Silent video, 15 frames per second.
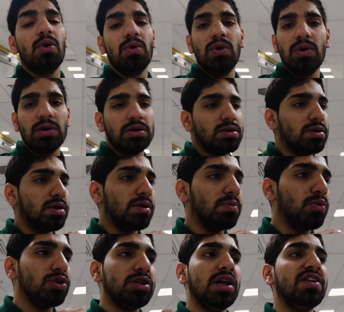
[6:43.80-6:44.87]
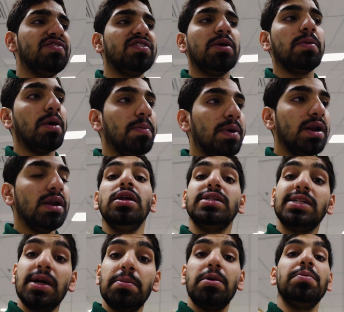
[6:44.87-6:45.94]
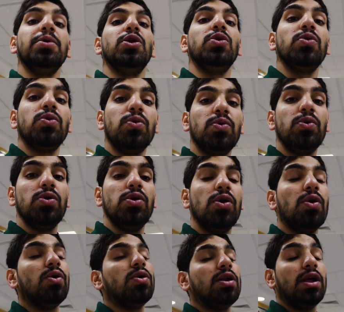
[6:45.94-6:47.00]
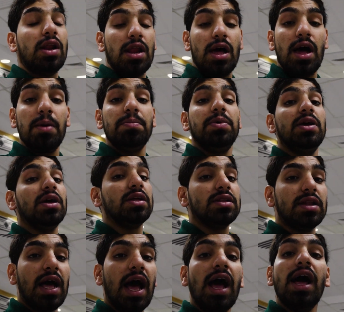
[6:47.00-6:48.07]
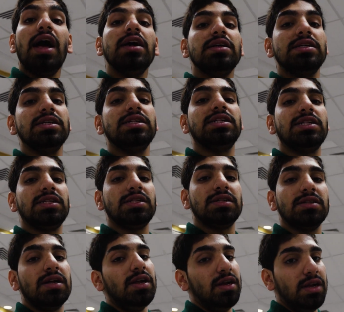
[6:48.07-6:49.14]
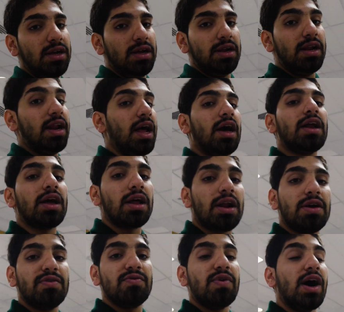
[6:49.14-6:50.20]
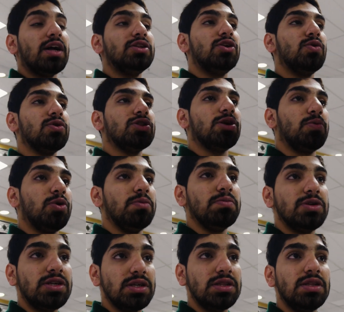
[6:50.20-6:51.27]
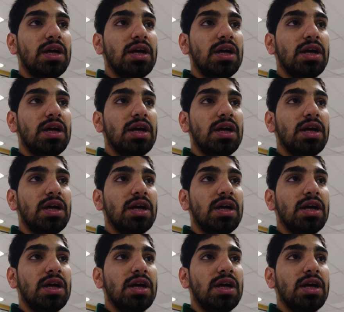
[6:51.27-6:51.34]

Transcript: او لون مختلف تماما لسبب انه اللون الابيض عاكس للحراره فهذه نقطه مهمه جدا